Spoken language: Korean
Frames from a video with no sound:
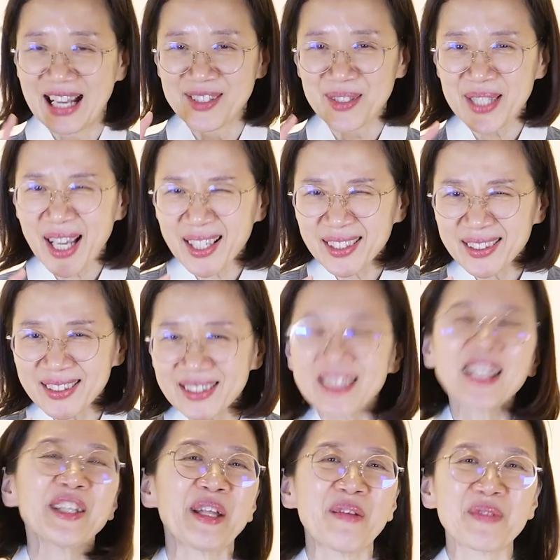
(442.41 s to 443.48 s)
아주
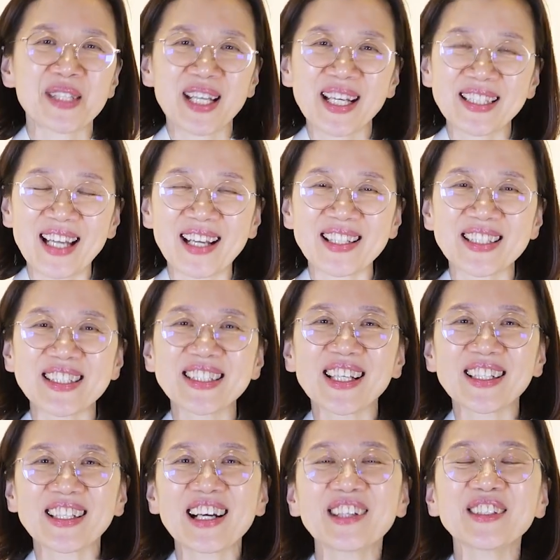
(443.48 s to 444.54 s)
향긋한 냄새가 나기
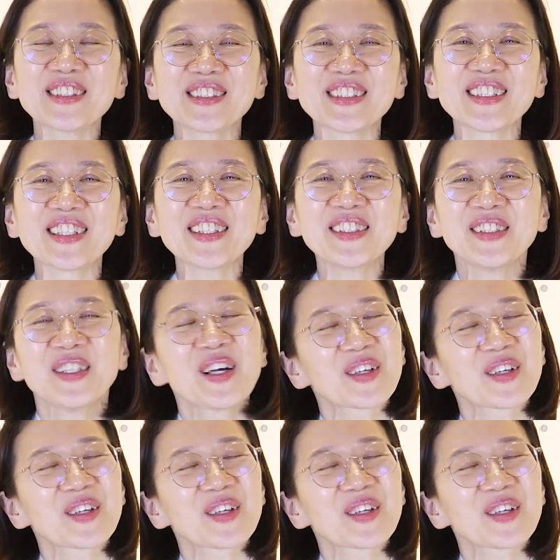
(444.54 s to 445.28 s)
시작을 하거든요